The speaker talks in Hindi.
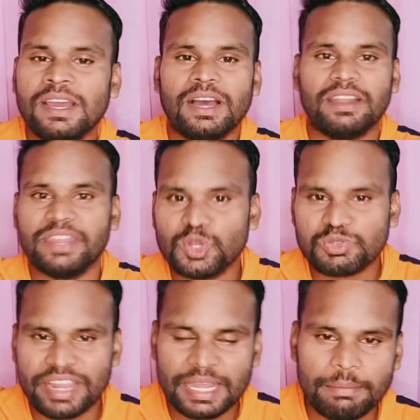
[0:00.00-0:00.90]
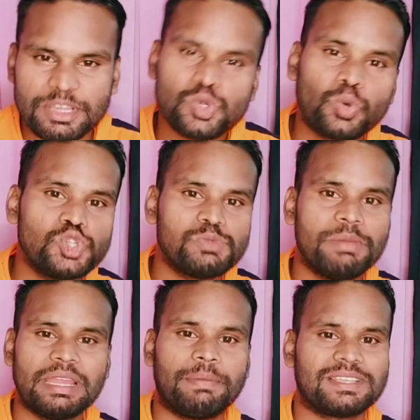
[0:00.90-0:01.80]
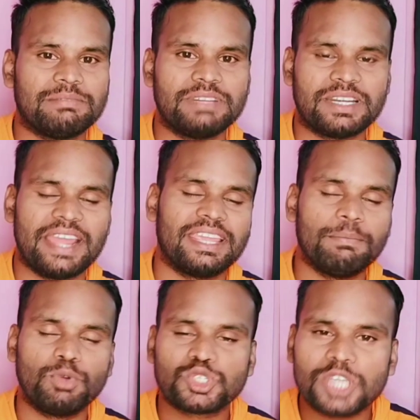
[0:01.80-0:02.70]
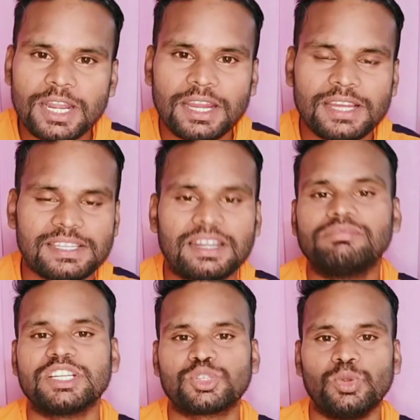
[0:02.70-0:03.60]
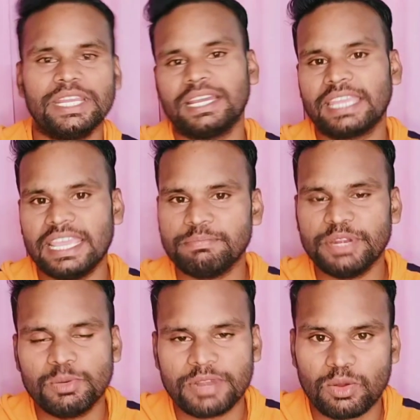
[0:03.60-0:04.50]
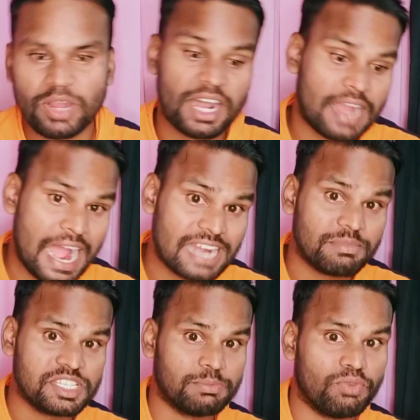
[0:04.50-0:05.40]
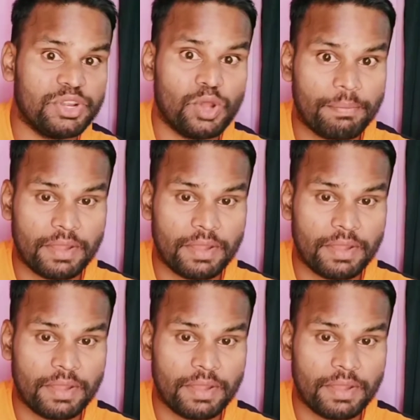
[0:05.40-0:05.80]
न्यूज uh, वगैरह में जो कुछ भी मेरे पास अपडेट आएंगे वो सारा का सारा अपडेट्स को लेकर के एक वीडियो बनाऊंगा और आठ बजे वो वीडियो